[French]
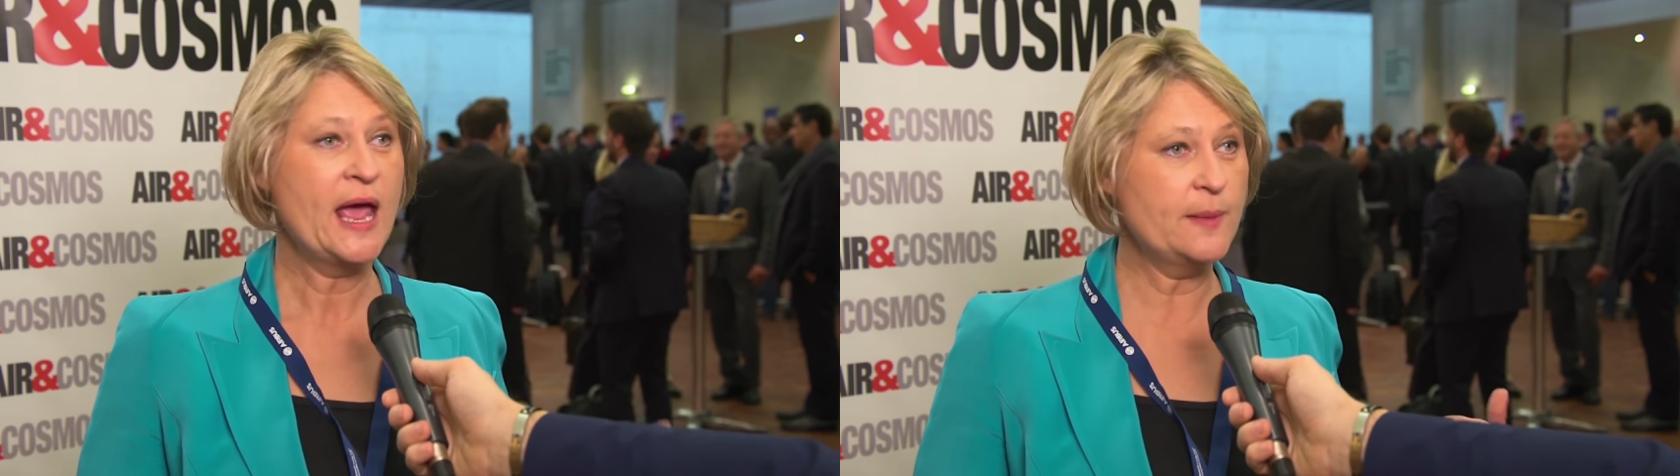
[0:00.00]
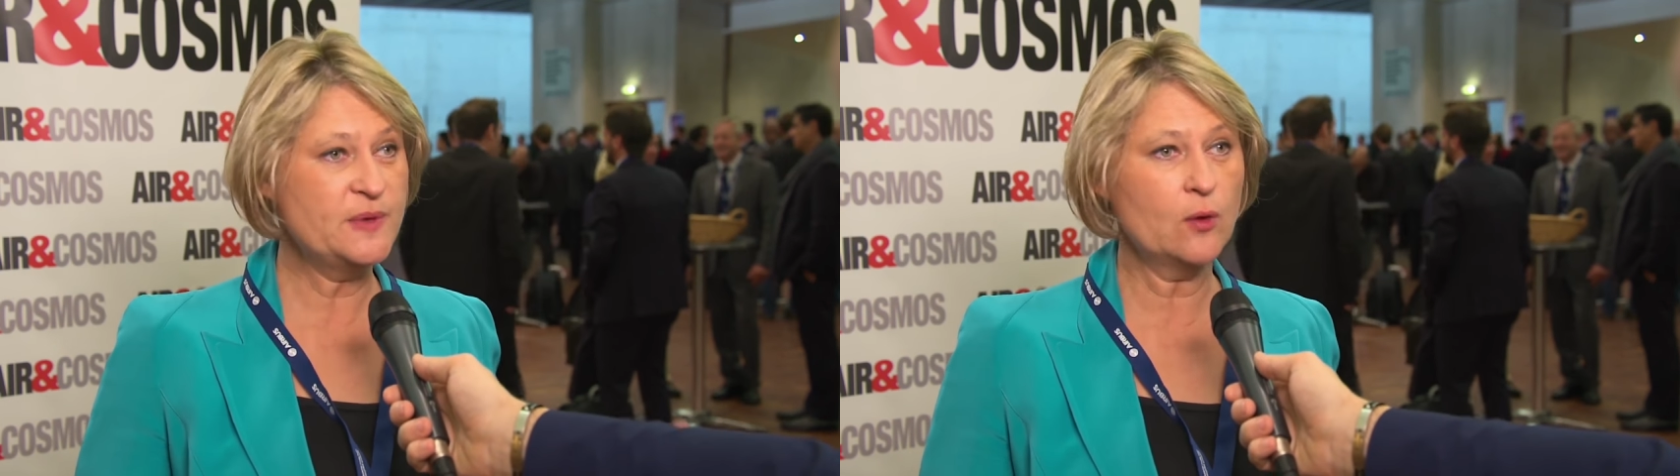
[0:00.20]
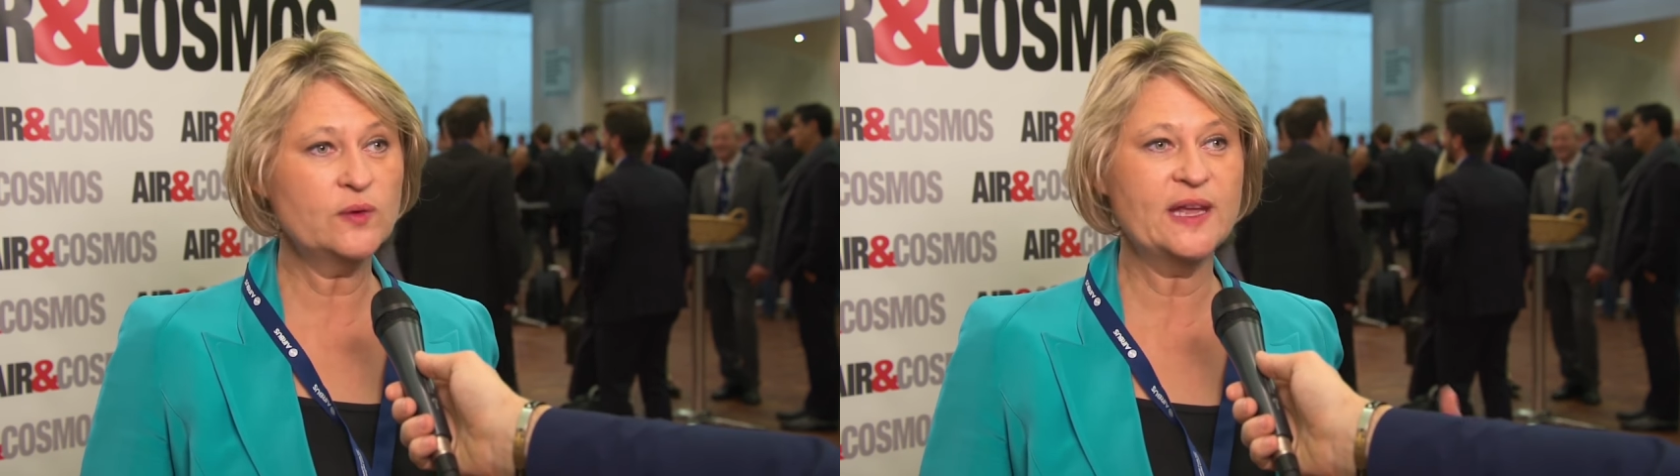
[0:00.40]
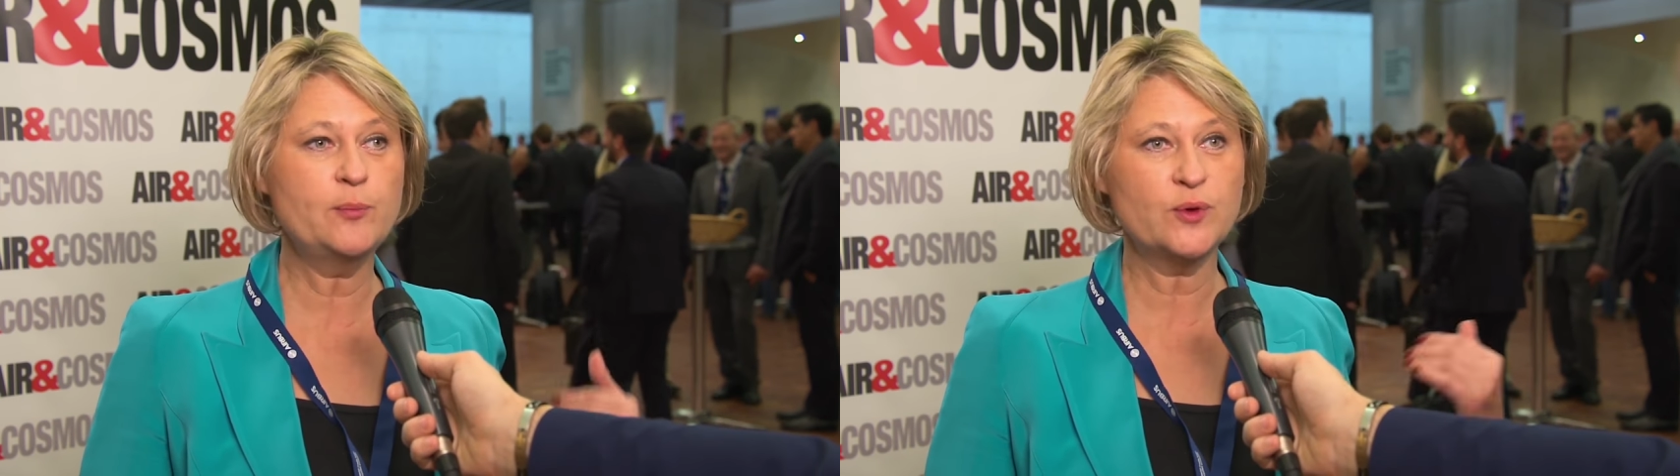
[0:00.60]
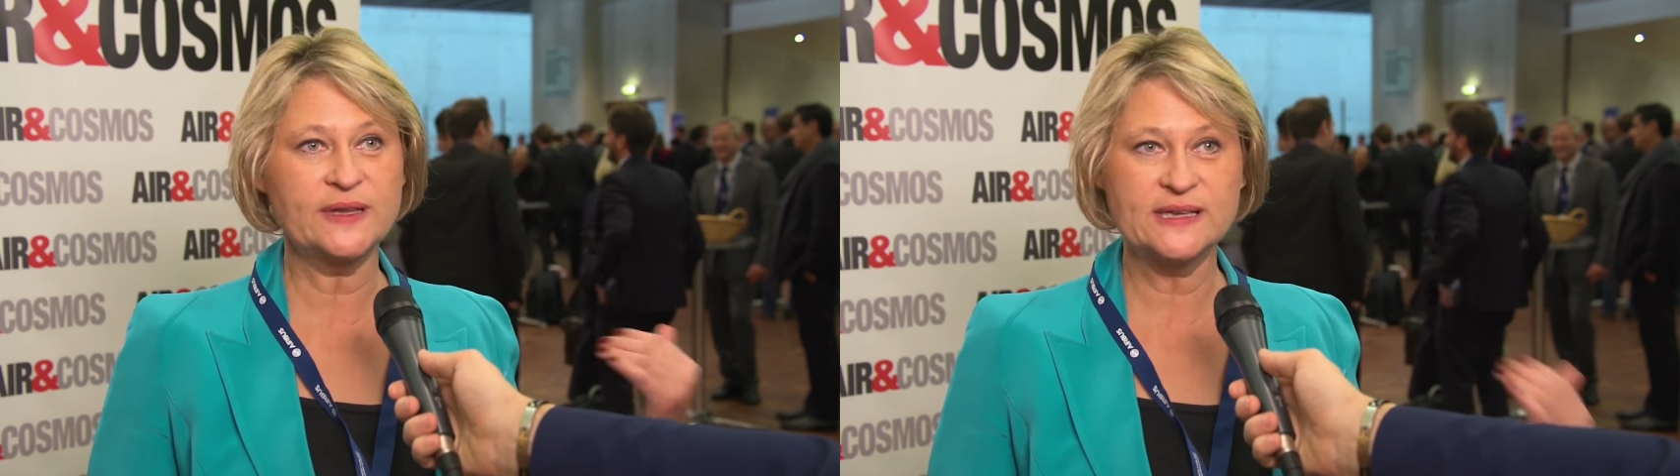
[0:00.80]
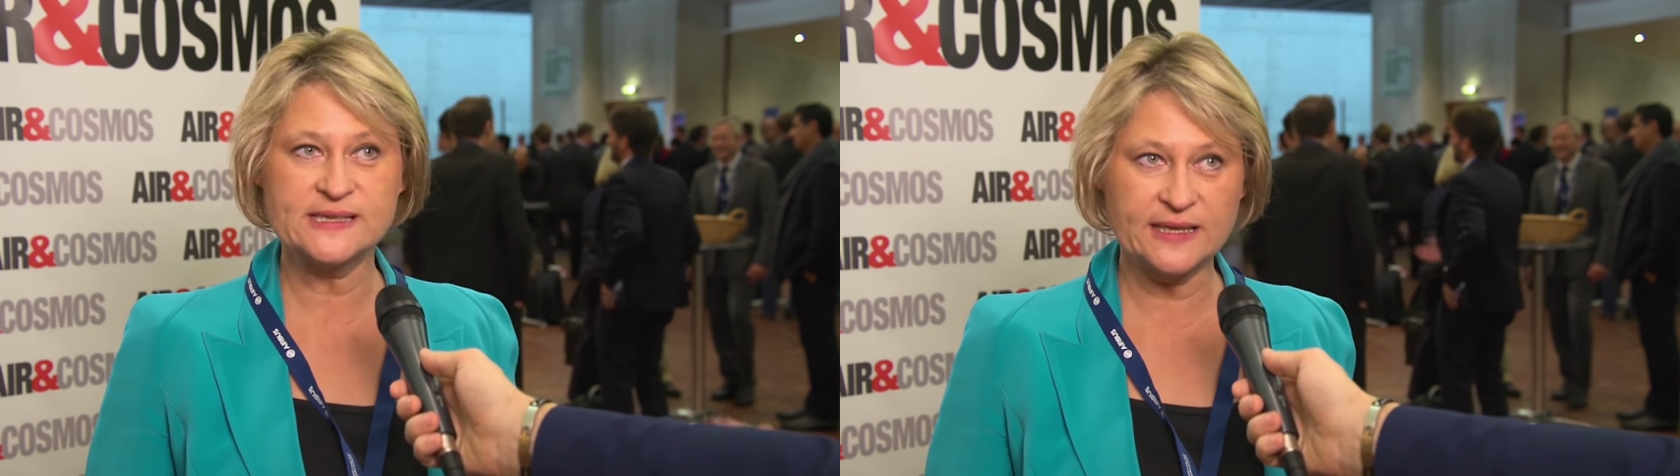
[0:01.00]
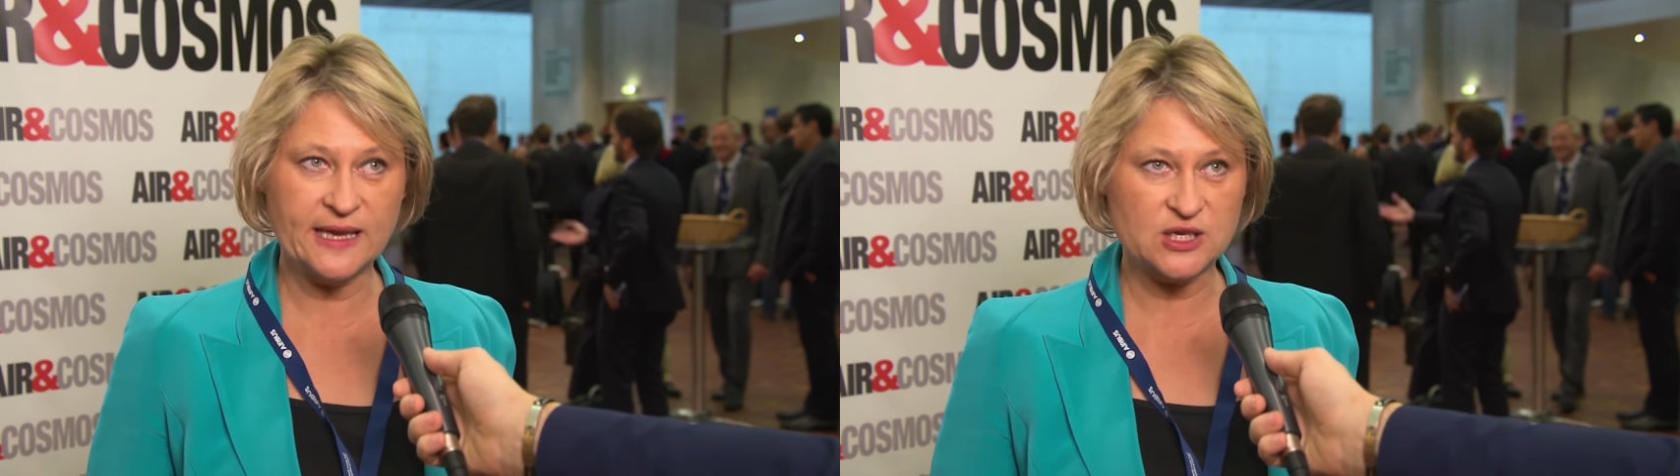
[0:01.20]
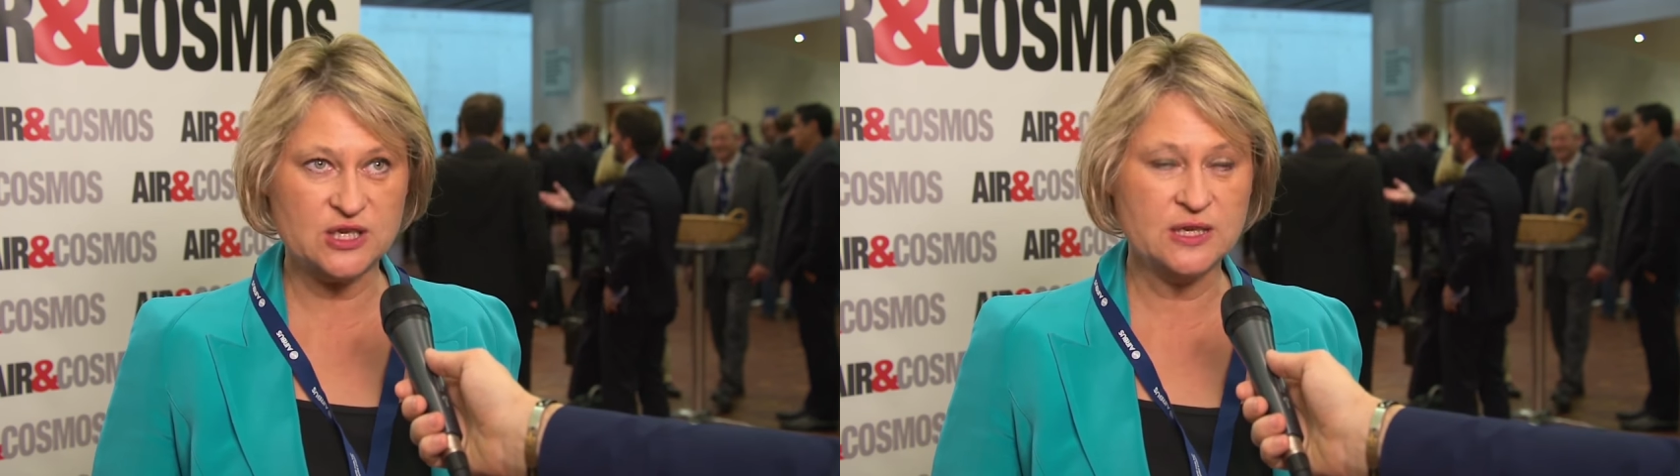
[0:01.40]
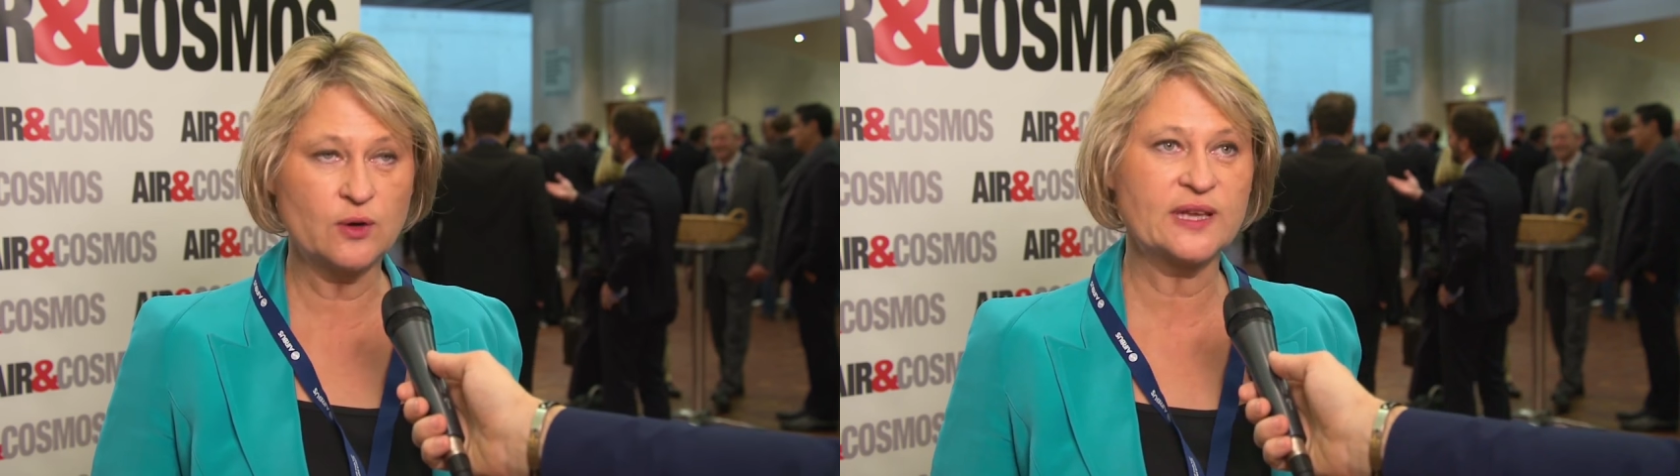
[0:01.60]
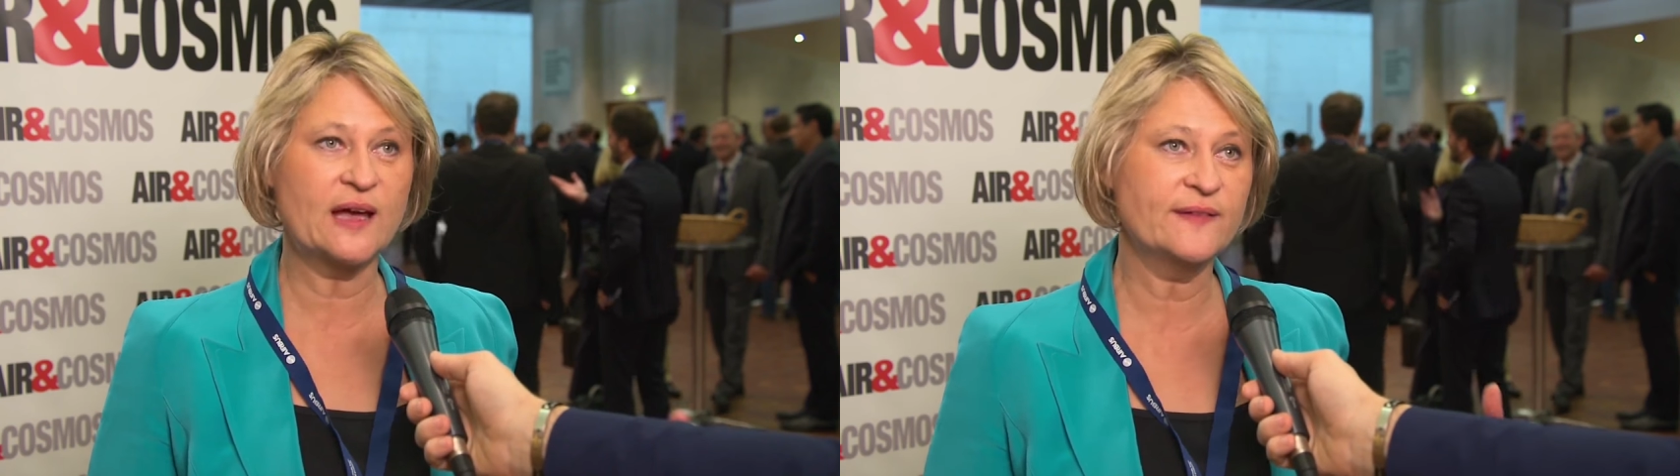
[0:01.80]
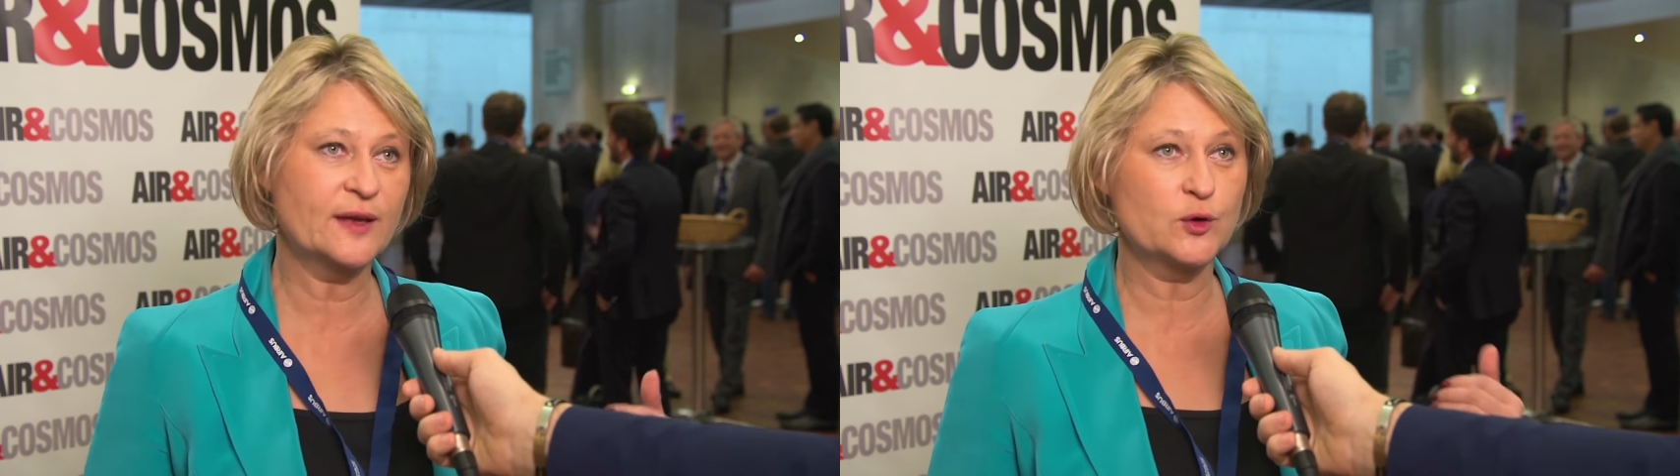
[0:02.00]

eh bien on déploie des énergies au travers